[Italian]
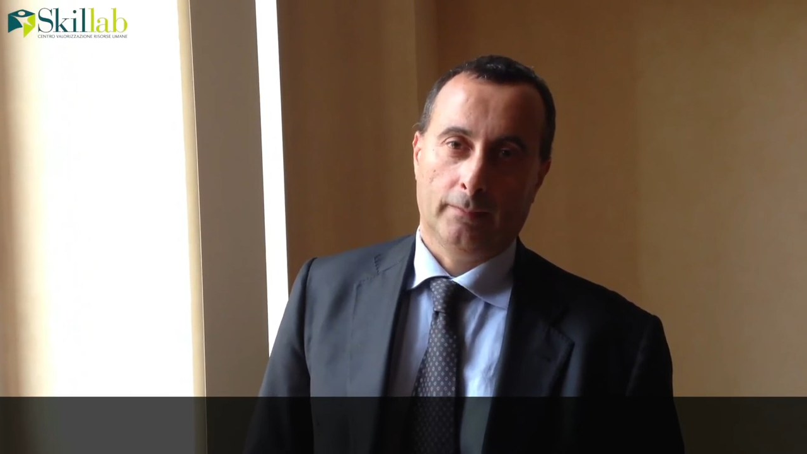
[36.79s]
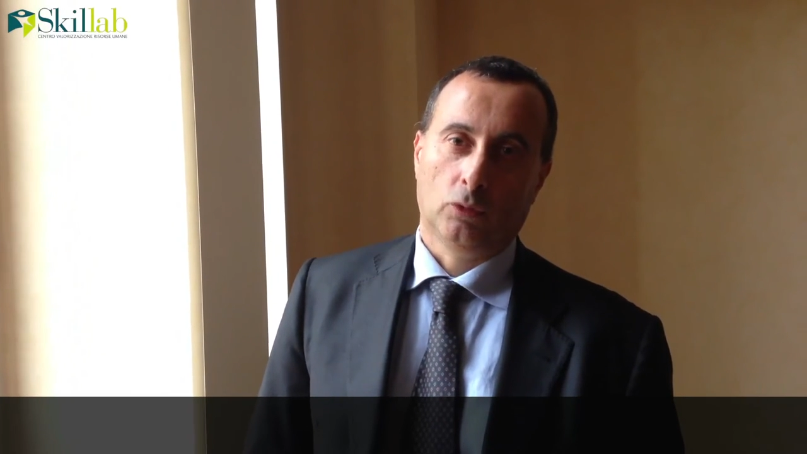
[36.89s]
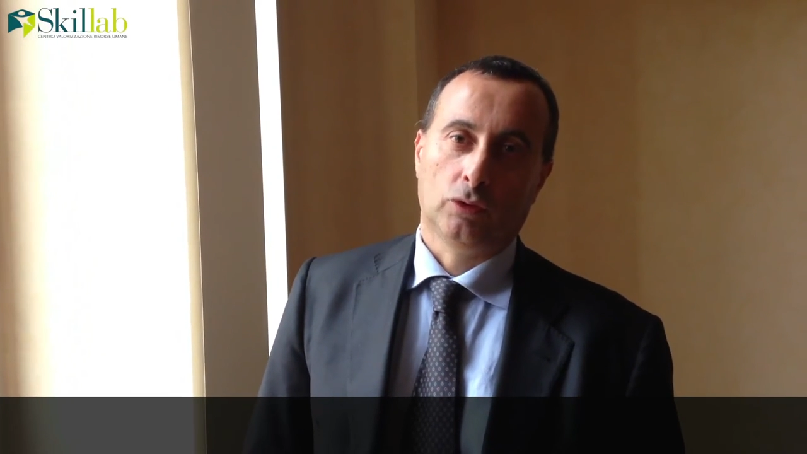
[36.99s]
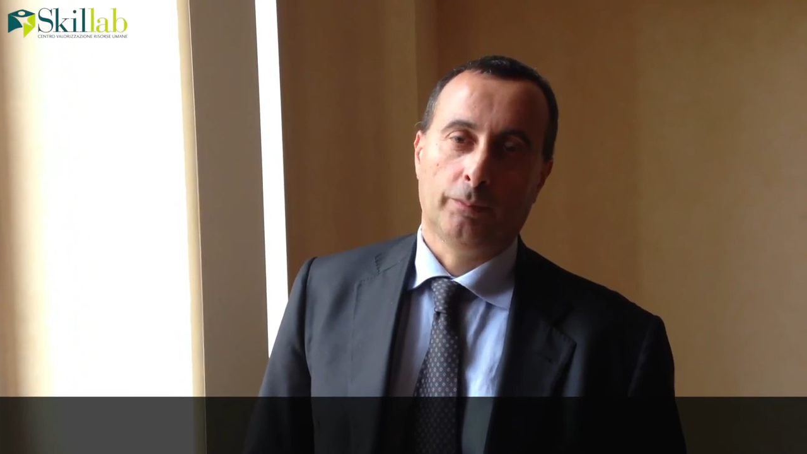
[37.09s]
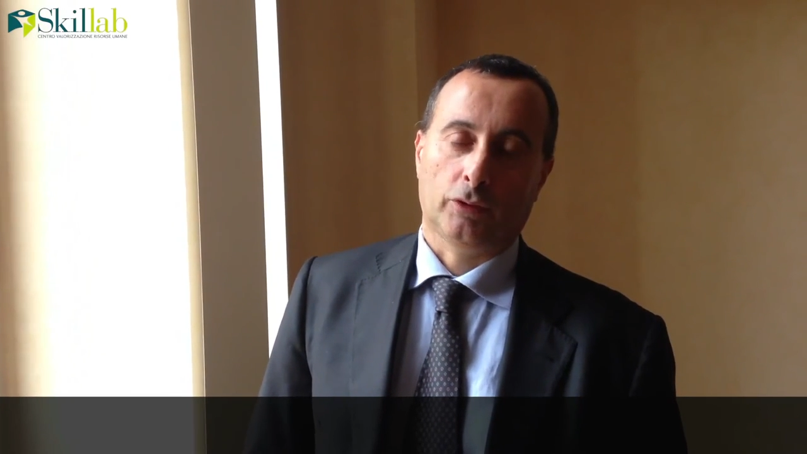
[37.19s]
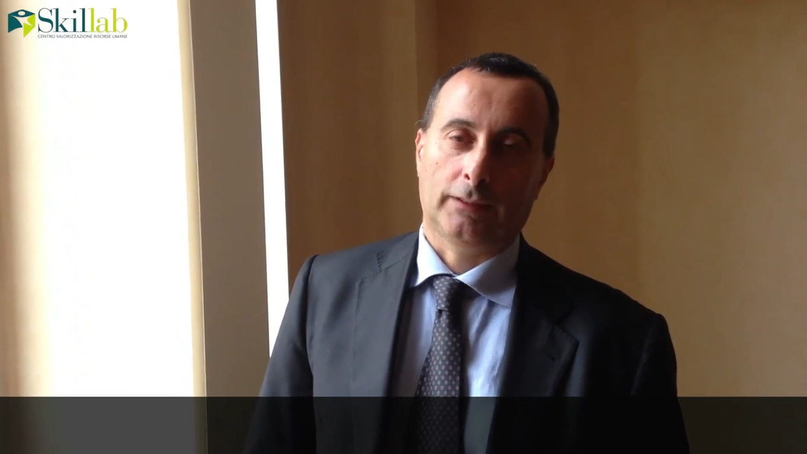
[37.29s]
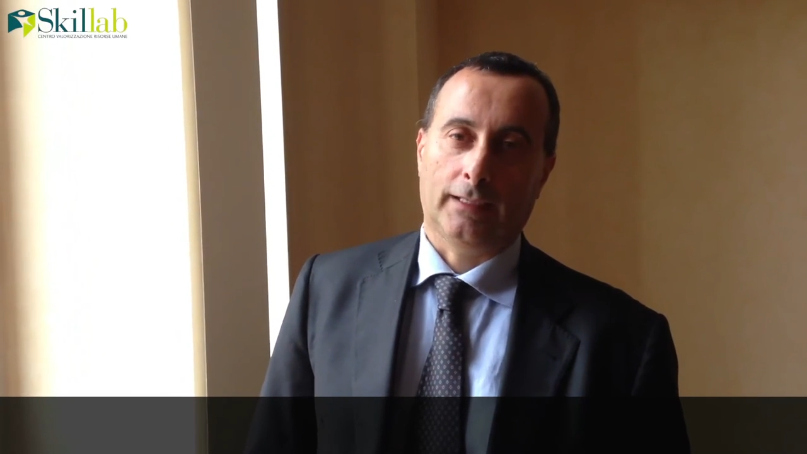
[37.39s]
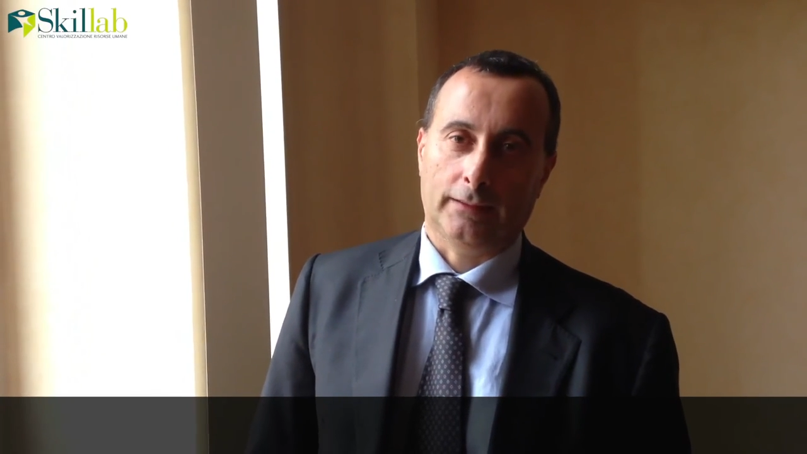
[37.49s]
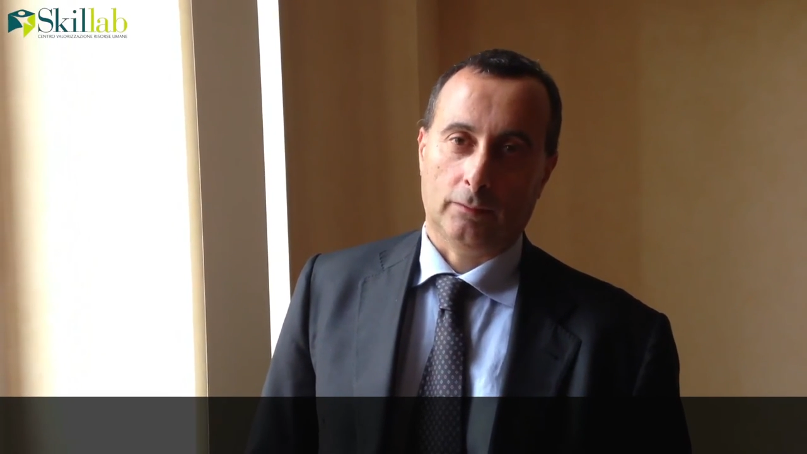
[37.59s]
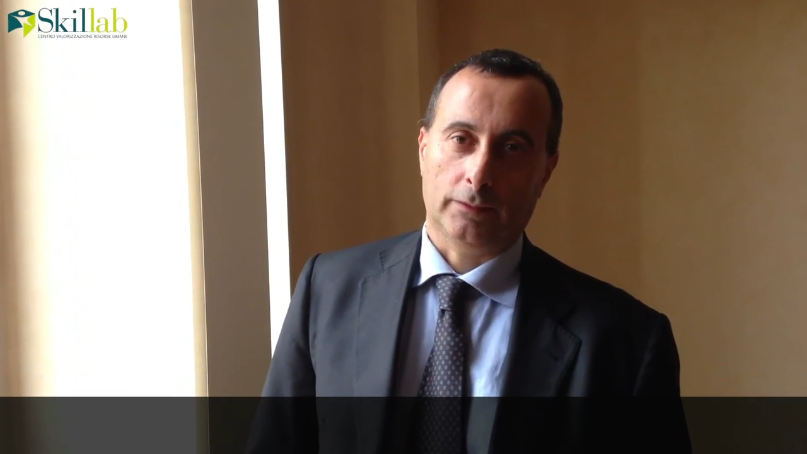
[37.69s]
È molto
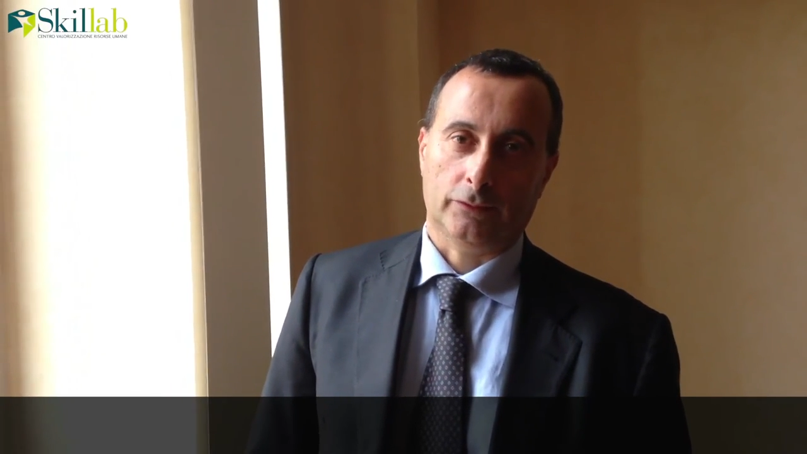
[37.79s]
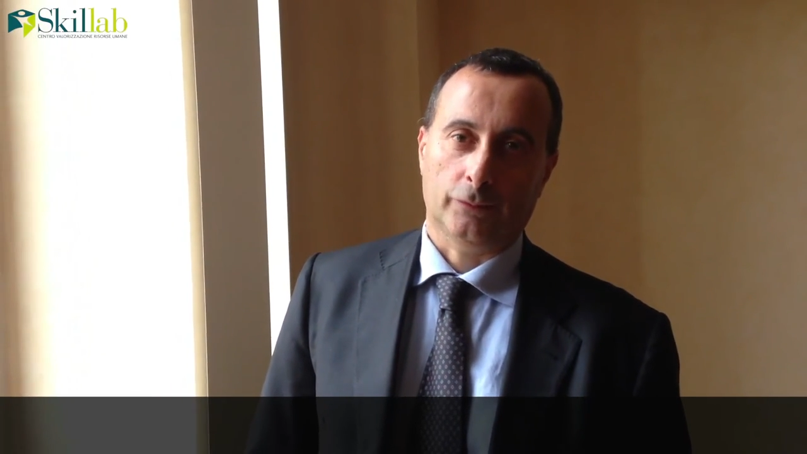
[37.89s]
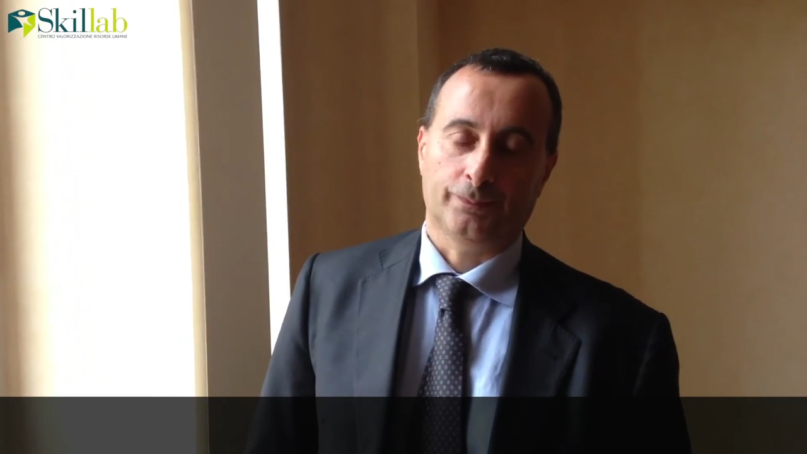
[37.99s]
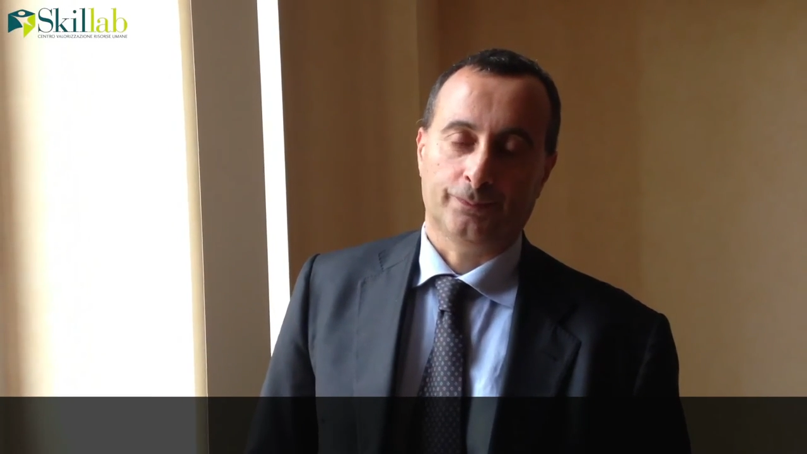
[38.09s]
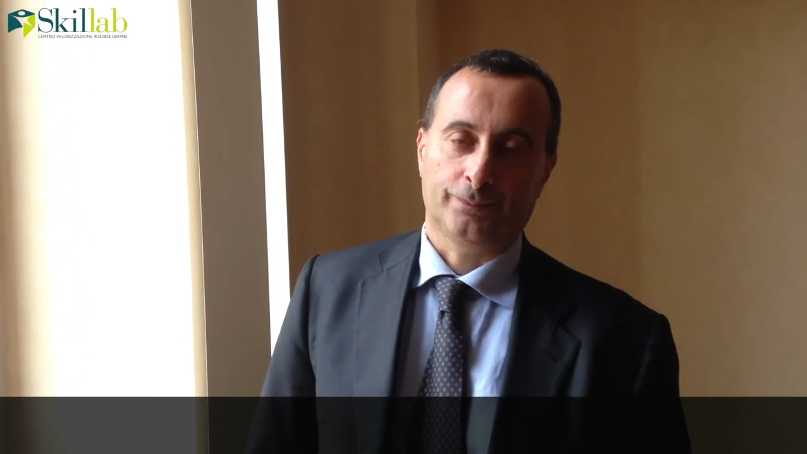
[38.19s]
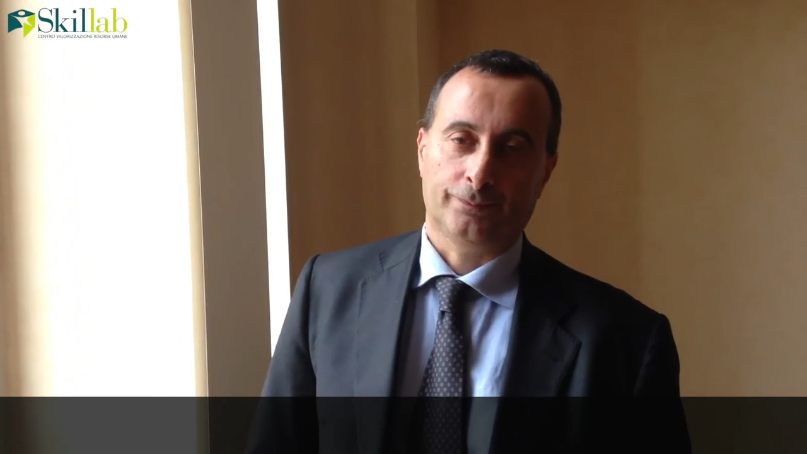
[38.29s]
importante questo.